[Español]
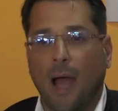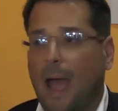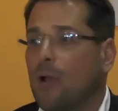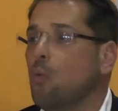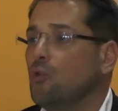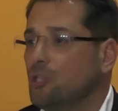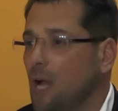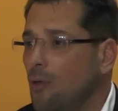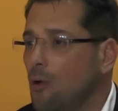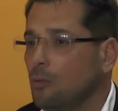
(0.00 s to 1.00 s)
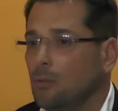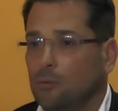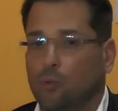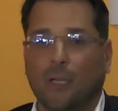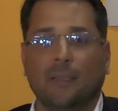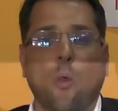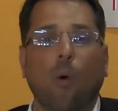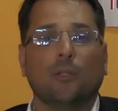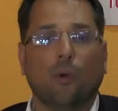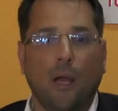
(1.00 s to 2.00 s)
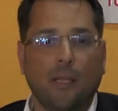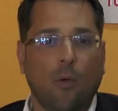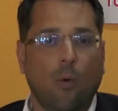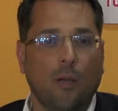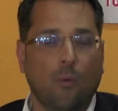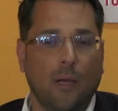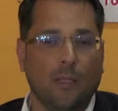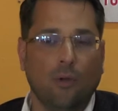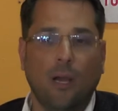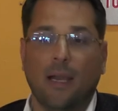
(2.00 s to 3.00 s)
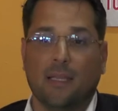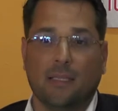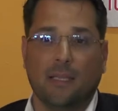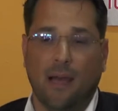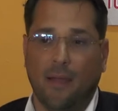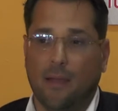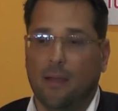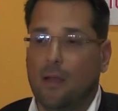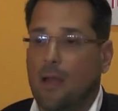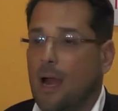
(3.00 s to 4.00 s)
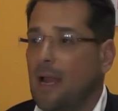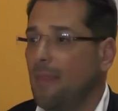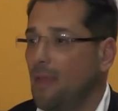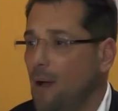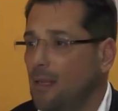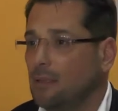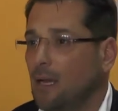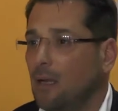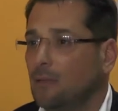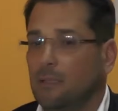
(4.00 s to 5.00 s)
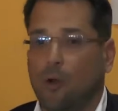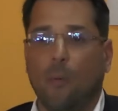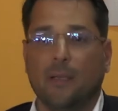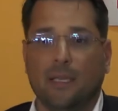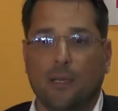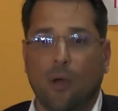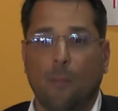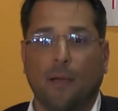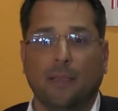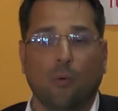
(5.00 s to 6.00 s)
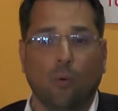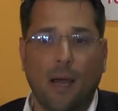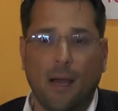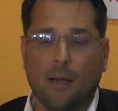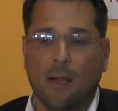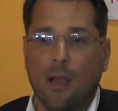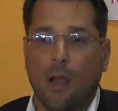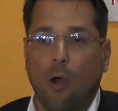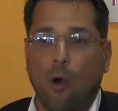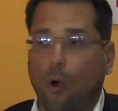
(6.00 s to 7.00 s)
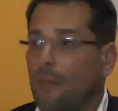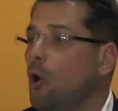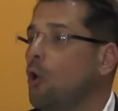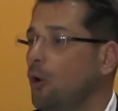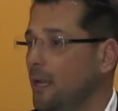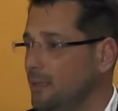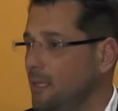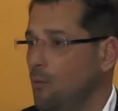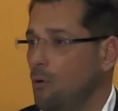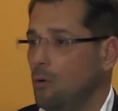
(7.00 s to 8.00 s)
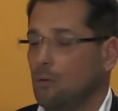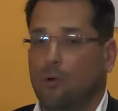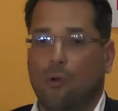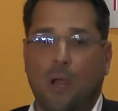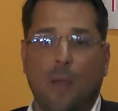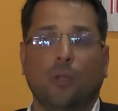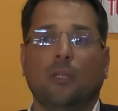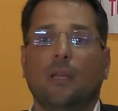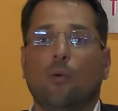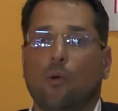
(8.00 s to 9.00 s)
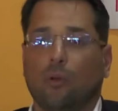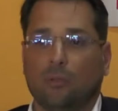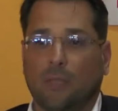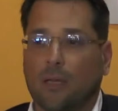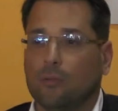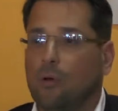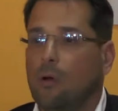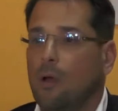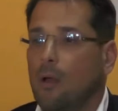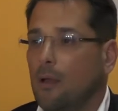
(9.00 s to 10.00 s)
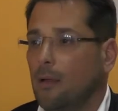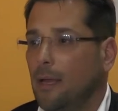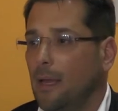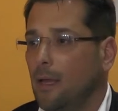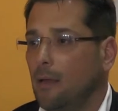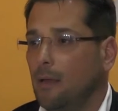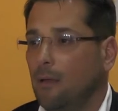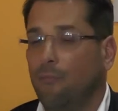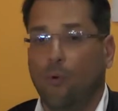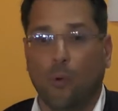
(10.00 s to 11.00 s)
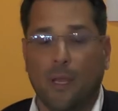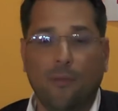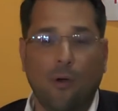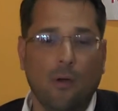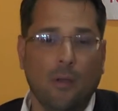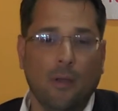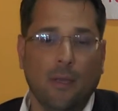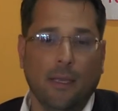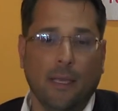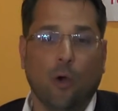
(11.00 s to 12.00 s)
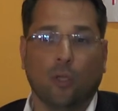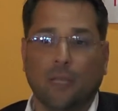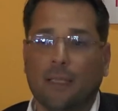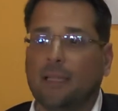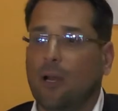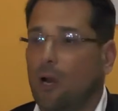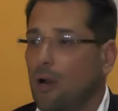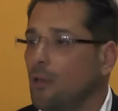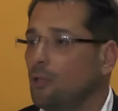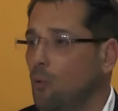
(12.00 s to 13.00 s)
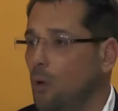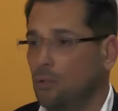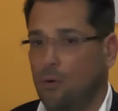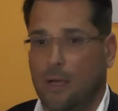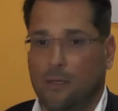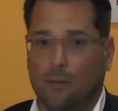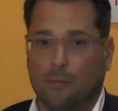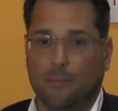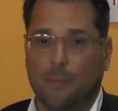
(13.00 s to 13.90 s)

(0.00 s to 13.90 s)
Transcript: ha escuchado durante cuatro años cuáles son las necesidades, las demandas de los vecinos en particular o de los colectivos con los que hemos tenido un contacto eh, fluido y constante a lo largo de estos cuatro años.